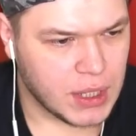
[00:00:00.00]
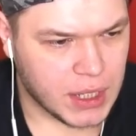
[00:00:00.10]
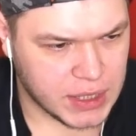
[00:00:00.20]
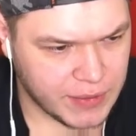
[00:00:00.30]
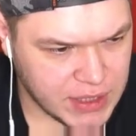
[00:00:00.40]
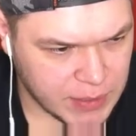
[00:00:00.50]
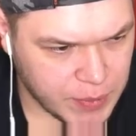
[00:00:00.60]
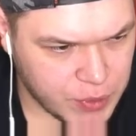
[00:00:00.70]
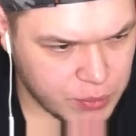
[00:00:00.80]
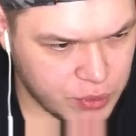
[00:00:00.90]
А давайте я
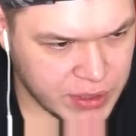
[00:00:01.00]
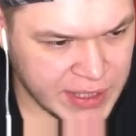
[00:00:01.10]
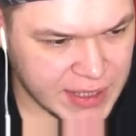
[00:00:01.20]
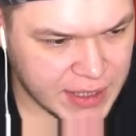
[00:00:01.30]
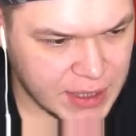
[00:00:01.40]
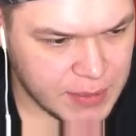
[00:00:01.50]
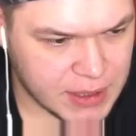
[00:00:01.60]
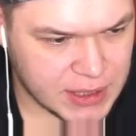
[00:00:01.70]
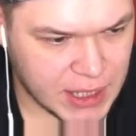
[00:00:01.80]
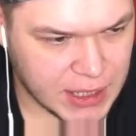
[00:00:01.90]
попробую не на
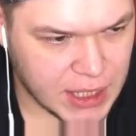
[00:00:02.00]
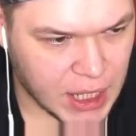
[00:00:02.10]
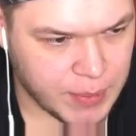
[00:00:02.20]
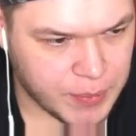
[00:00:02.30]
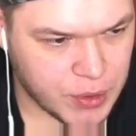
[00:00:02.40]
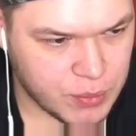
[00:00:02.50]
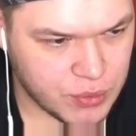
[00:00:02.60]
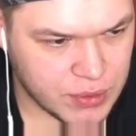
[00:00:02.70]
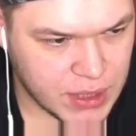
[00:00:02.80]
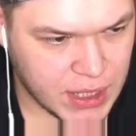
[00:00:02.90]
кибертраке, а
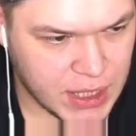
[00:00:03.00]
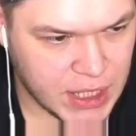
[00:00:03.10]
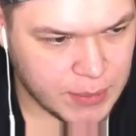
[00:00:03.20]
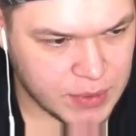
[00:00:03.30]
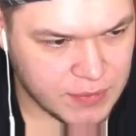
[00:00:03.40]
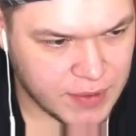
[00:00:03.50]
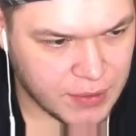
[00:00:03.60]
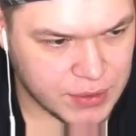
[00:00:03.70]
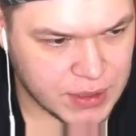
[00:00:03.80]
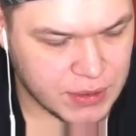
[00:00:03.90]
попробую на М2 эм
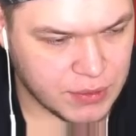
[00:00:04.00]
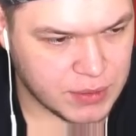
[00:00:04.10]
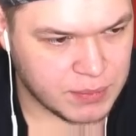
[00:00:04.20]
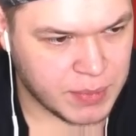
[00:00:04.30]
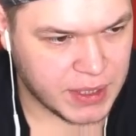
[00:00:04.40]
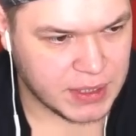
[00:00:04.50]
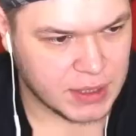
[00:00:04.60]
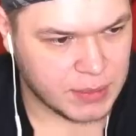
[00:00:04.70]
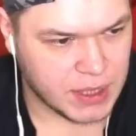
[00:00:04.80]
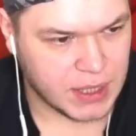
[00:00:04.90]
вот этой вот, Бэхина
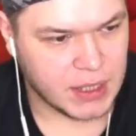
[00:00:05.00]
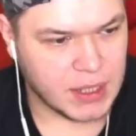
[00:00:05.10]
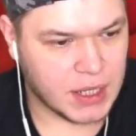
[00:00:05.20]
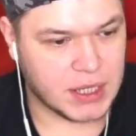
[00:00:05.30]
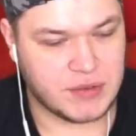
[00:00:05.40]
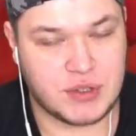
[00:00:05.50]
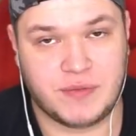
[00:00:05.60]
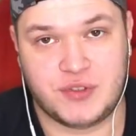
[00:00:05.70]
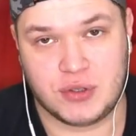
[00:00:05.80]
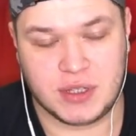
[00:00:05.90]
моей. Она все,
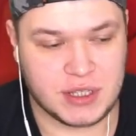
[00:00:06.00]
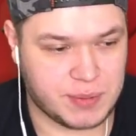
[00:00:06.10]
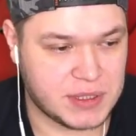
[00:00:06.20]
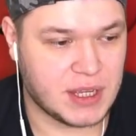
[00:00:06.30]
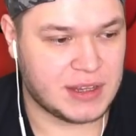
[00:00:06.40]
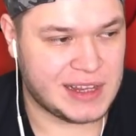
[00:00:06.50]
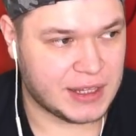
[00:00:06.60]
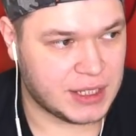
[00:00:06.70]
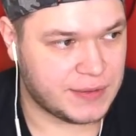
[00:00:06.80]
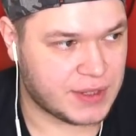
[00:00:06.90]
таки специально для
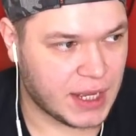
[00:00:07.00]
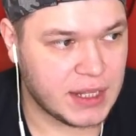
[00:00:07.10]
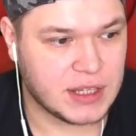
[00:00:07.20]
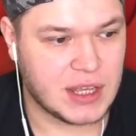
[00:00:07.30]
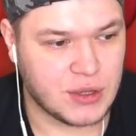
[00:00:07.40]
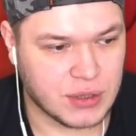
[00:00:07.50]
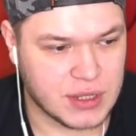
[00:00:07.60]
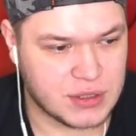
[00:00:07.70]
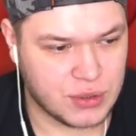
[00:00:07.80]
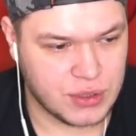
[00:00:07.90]
дрифта, это ее
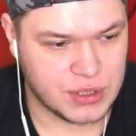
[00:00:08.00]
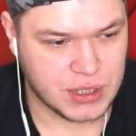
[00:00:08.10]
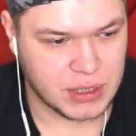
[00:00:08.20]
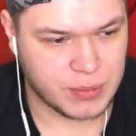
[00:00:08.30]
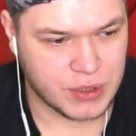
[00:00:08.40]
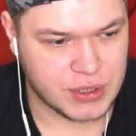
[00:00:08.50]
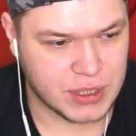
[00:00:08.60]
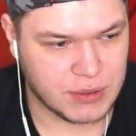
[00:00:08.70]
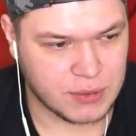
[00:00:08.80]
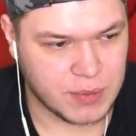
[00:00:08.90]
настроечки и прочие
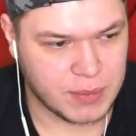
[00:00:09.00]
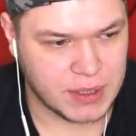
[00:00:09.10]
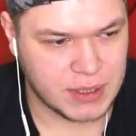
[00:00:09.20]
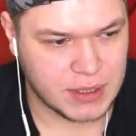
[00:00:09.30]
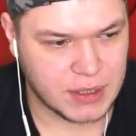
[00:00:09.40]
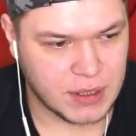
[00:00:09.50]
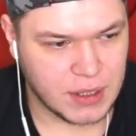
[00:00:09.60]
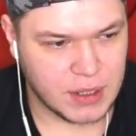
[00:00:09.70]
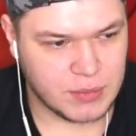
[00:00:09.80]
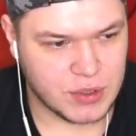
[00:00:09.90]
такие вот моментики.
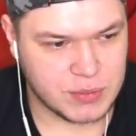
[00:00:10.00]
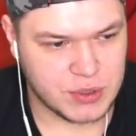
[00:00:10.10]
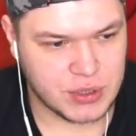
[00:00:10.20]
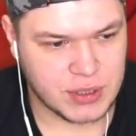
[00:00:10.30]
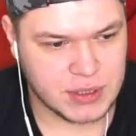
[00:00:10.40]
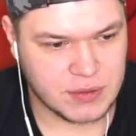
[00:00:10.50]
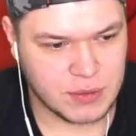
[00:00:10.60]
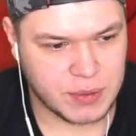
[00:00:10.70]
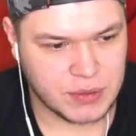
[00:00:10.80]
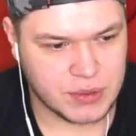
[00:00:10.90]
Может быть, что-то из этого
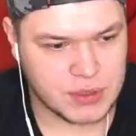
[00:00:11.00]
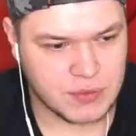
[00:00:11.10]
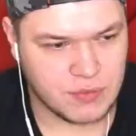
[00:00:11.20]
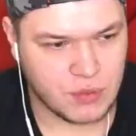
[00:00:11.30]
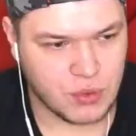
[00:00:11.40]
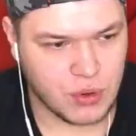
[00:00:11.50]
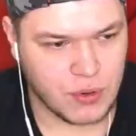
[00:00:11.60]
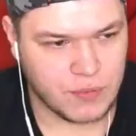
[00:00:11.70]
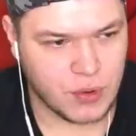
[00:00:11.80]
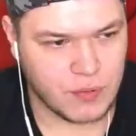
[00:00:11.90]
получится.
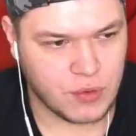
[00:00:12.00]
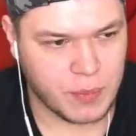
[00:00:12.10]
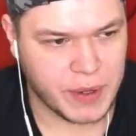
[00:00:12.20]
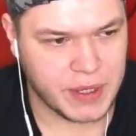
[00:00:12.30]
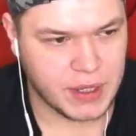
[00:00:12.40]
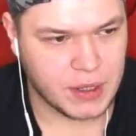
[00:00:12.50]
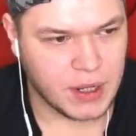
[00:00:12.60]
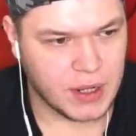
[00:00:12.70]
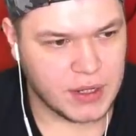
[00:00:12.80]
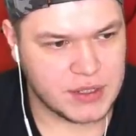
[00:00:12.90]
Во-во-во, поехали.
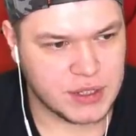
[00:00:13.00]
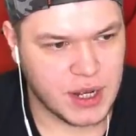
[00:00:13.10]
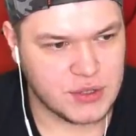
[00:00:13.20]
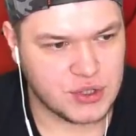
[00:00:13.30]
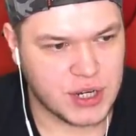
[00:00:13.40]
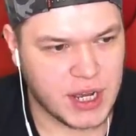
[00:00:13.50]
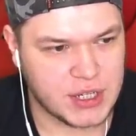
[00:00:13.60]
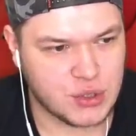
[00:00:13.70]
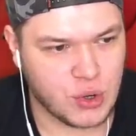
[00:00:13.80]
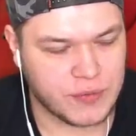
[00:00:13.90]
Сразу же
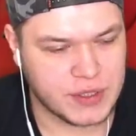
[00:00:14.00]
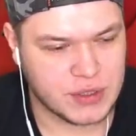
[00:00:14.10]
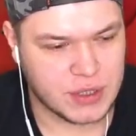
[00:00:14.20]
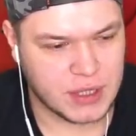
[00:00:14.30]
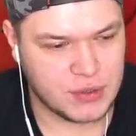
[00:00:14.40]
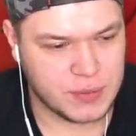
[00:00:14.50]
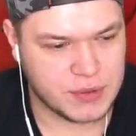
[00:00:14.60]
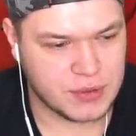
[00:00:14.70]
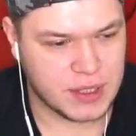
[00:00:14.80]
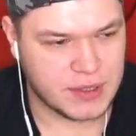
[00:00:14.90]
очков, да ёпс
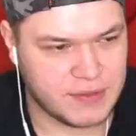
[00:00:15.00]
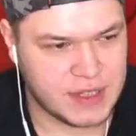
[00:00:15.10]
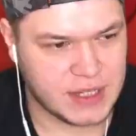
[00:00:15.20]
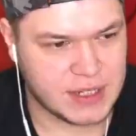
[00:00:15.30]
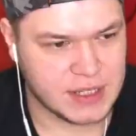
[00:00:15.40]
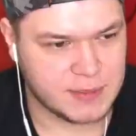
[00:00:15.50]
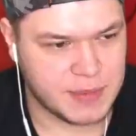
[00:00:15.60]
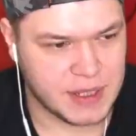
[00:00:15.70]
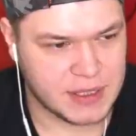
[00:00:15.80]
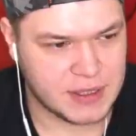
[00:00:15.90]
туда, все очки
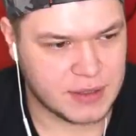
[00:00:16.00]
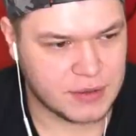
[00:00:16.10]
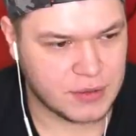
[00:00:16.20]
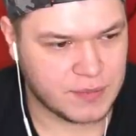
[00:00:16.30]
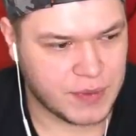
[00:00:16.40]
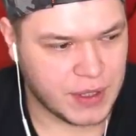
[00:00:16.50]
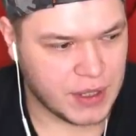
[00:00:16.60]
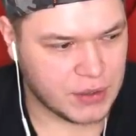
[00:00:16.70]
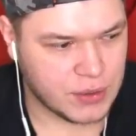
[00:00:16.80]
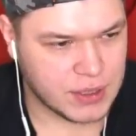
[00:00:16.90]
сбились.
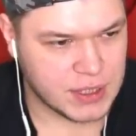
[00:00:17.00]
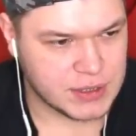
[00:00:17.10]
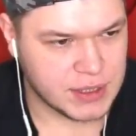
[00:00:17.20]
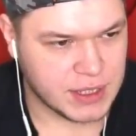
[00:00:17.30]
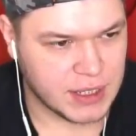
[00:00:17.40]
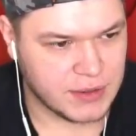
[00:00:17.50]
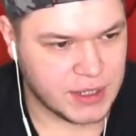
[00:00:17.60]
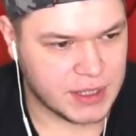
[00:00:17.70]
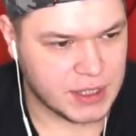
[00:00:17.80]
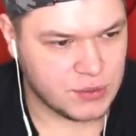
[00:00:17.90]
Только начал о них
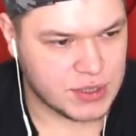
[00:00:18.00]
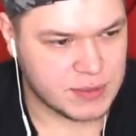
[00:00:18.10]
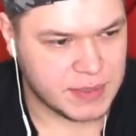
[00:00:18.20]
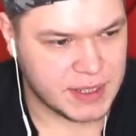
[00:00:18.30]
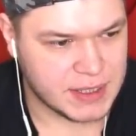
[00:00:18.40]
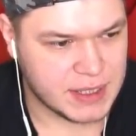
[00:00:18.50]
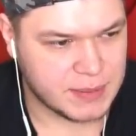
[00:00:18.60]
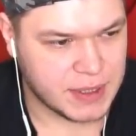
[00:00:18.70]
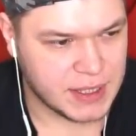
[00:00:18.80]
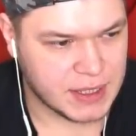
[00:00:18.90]
говорить, они уже сбились,
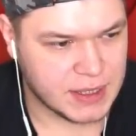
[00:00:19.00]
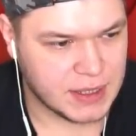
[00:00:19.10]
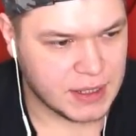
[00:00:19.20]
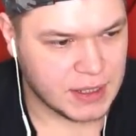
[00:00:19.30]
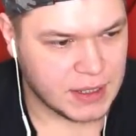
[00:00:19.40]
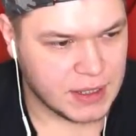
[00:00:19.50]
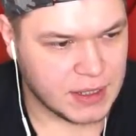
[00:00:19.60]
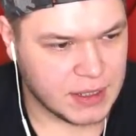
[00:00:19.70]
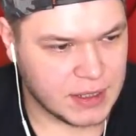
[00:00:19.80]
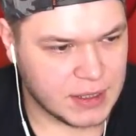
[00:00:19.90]
понятно.
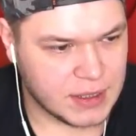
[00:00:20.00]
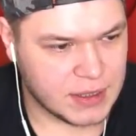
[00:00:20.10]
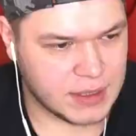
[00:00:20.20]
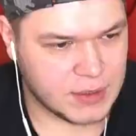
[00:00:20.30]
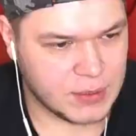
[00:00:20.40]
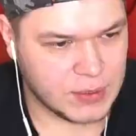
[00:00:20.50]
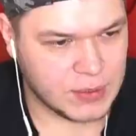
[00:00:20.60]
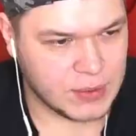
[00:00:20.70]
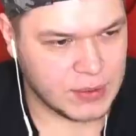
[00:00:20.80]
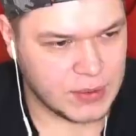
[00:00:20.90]

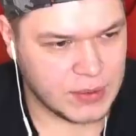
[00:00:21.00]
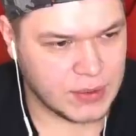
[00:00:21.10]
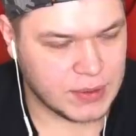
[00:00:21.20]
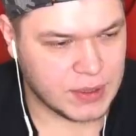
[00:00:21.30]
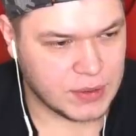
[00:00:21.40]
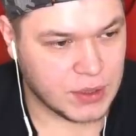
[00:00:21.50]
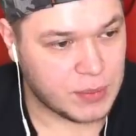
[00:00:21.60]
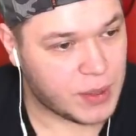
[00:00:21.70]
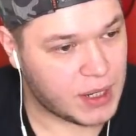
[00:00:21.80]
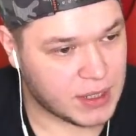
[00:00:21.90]
Ой-ой-ой,
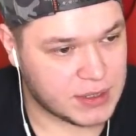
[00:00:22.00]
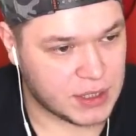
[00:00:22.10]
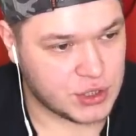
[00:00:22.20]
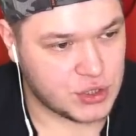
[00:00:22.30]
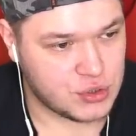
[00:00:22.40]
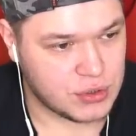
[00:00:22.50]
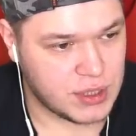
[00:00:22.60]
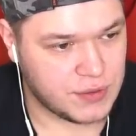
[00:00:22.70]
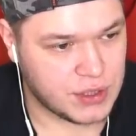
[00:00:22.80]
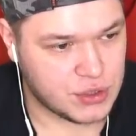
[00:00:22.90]
нормально, кстати,
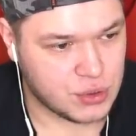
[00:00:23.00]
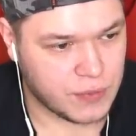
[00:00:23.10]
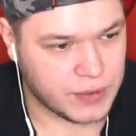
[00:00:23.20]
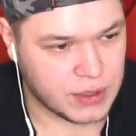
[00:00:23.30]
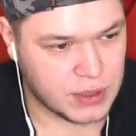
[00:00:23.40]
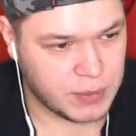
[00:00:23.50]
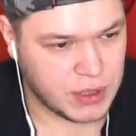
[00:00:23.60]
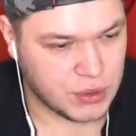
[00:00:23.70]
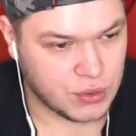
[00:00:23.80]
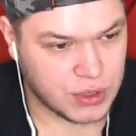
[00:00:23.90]
609 очков, это тебе
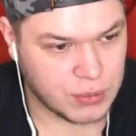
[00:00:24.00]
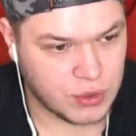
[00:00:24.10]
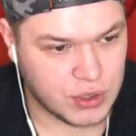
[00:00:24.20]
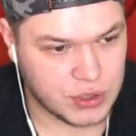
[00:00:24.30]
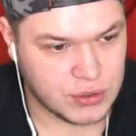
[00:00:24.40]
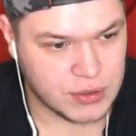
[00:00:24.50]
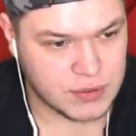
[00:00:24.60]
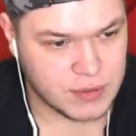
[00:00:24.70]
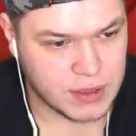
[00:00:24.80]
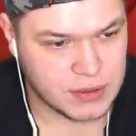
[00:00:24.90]
не хухры-мухры, что
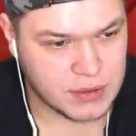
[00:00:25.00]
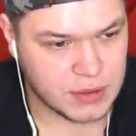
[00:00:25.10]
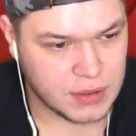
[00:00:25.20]
называется.